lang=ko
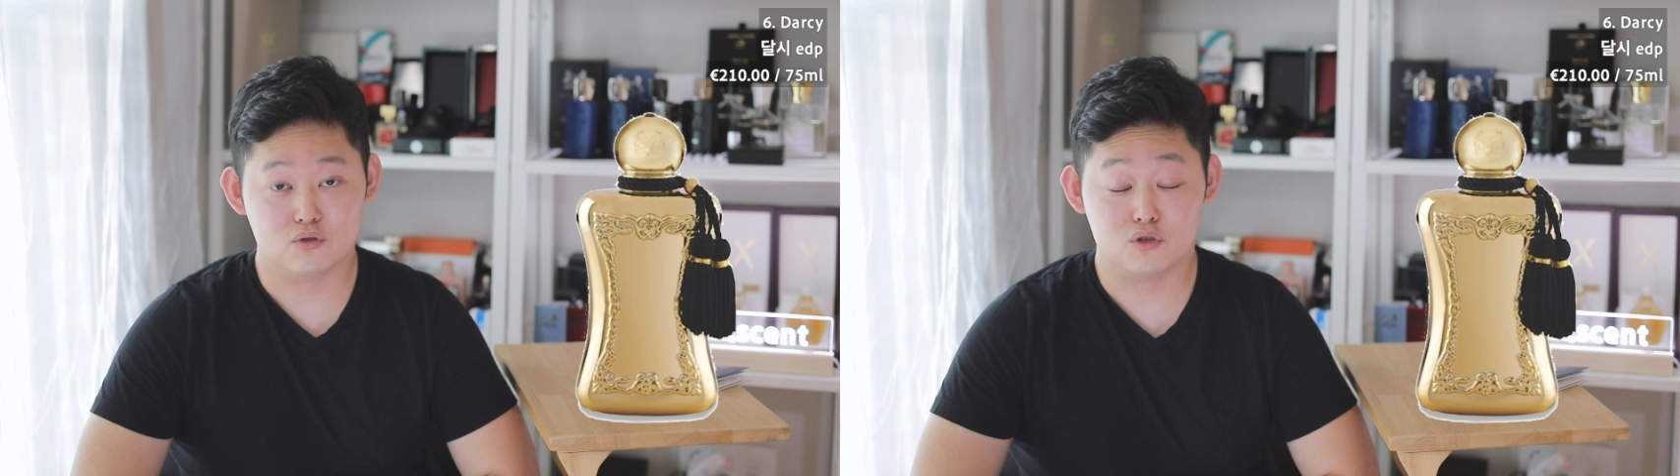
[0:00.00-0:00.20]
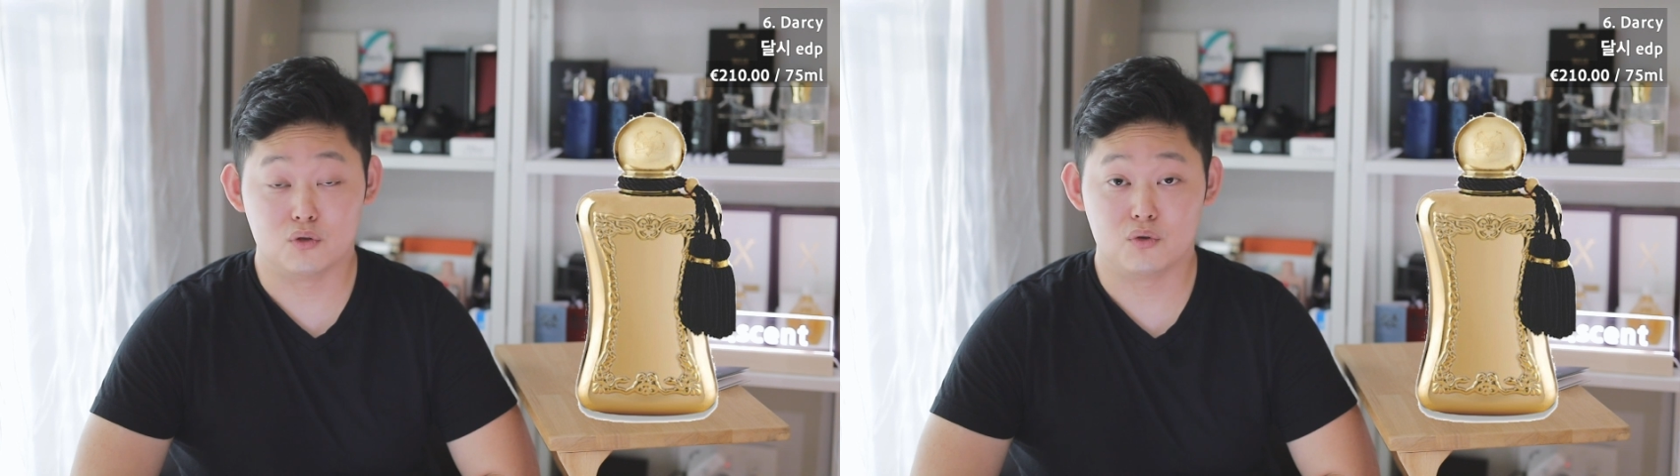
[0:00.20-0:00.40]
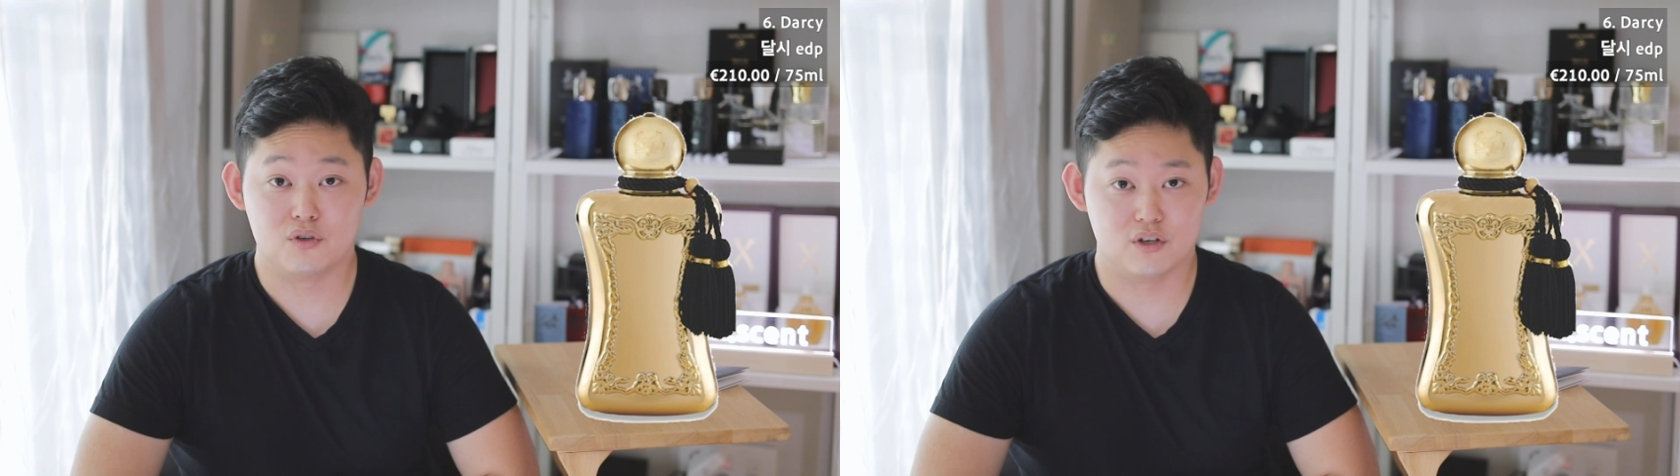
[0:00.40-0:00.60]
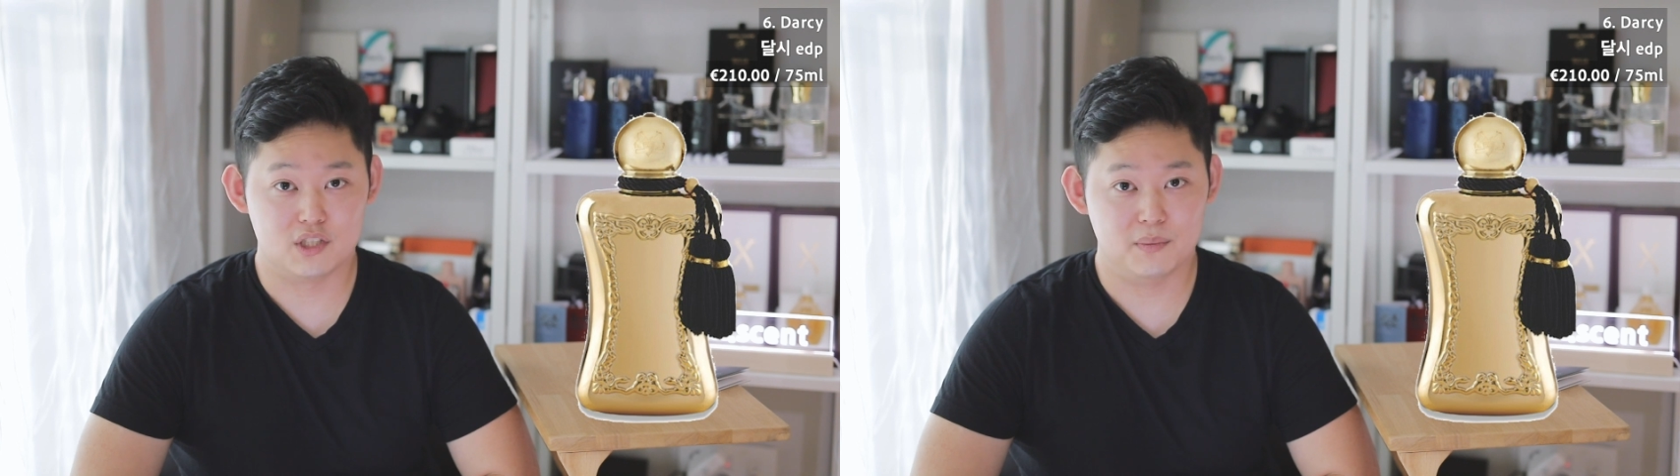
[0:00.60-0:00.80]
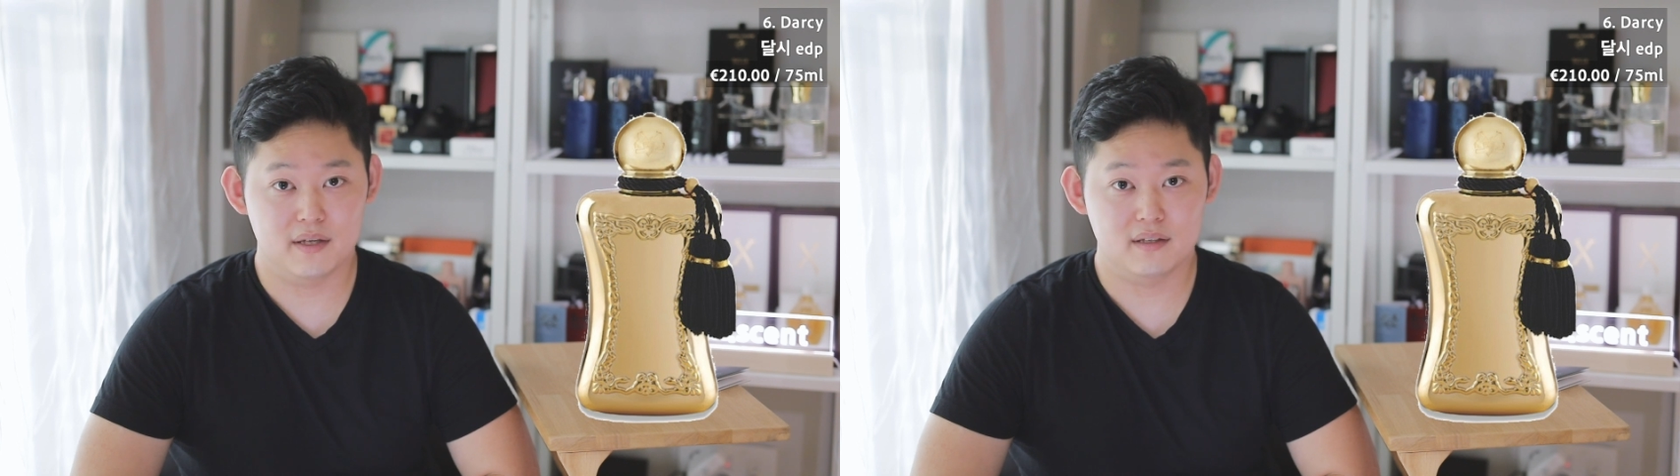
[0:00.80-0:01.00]
구성도
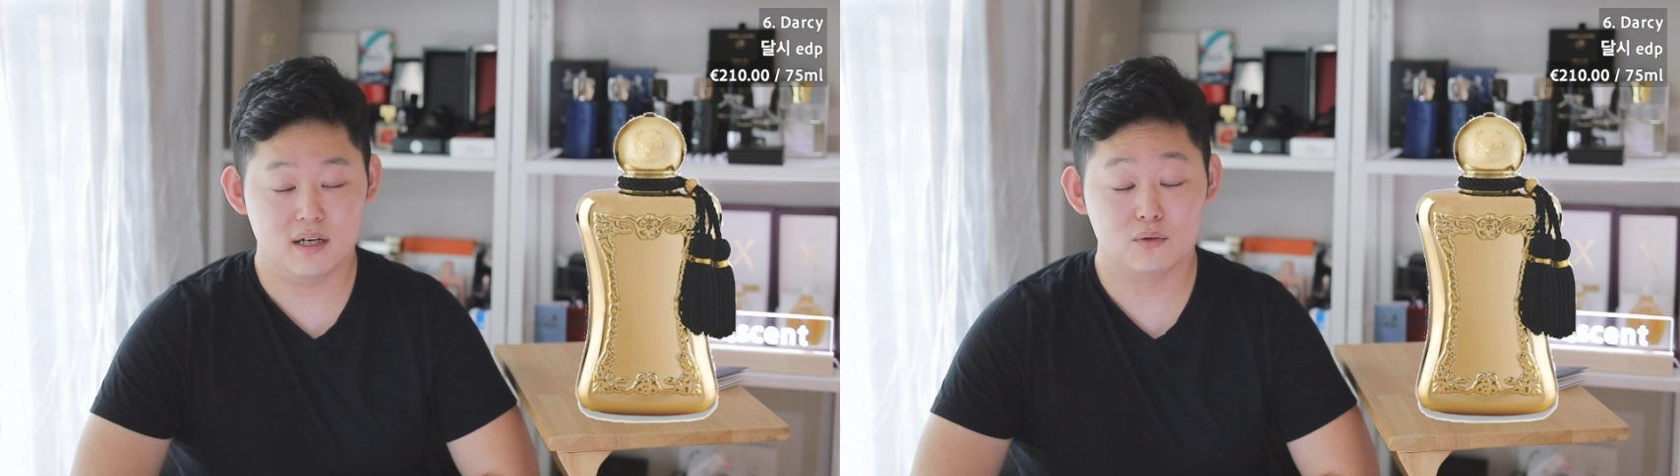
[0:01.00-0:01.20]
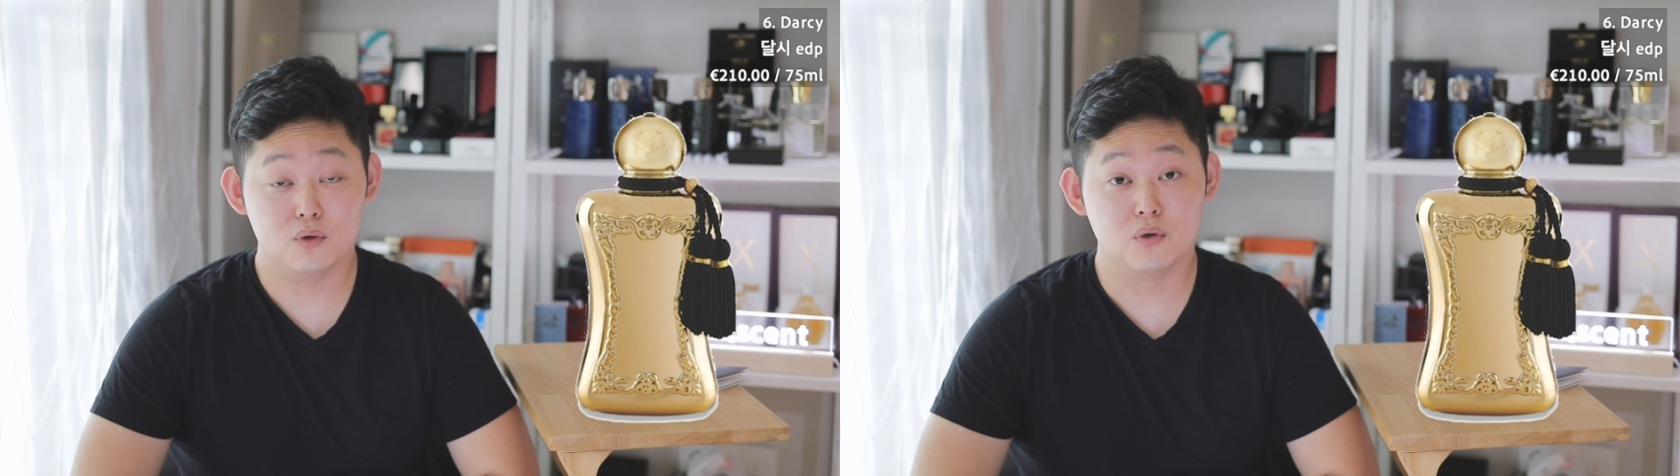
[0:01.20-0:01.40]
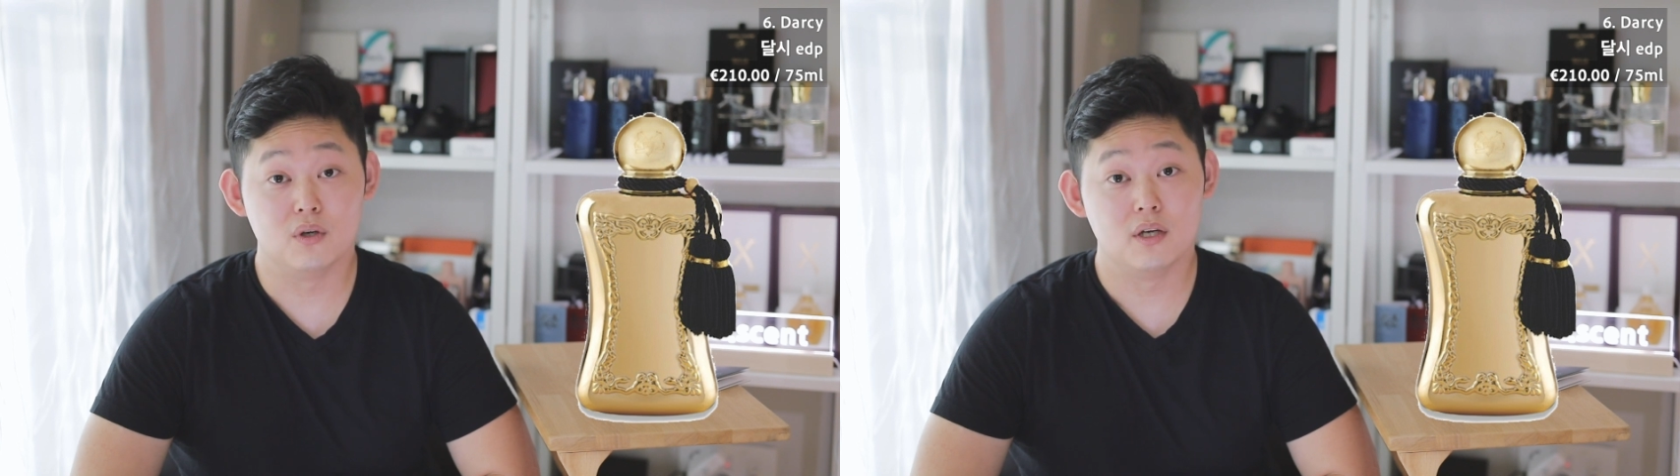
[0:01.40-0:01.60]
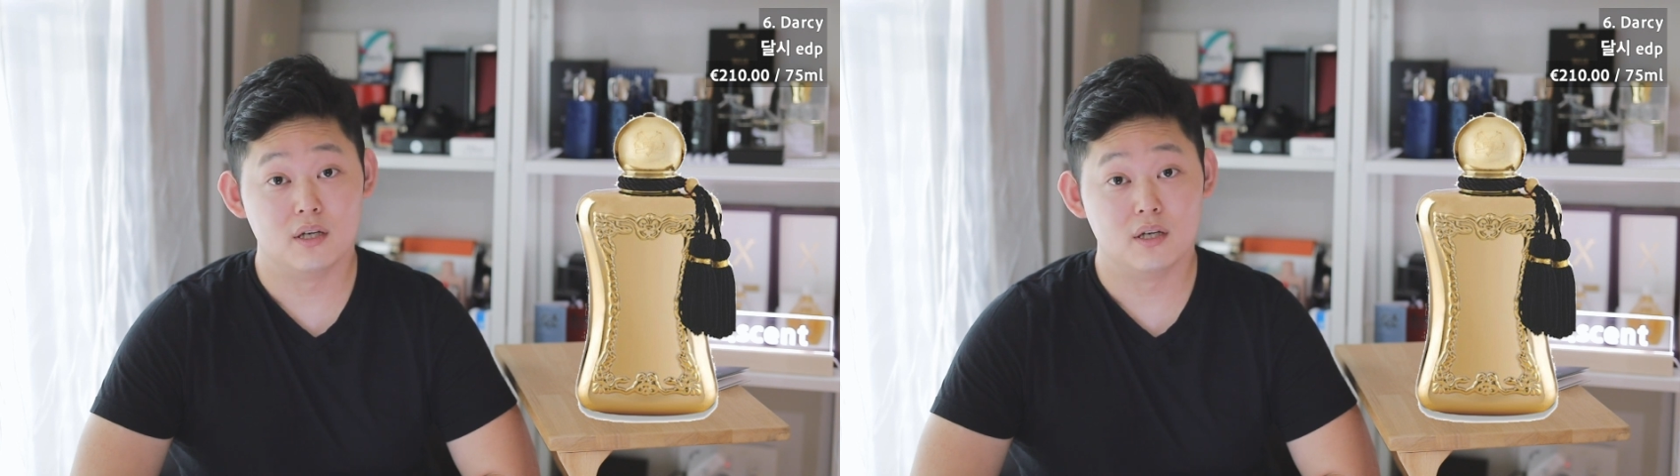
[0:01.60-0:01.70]
그렇지만 향도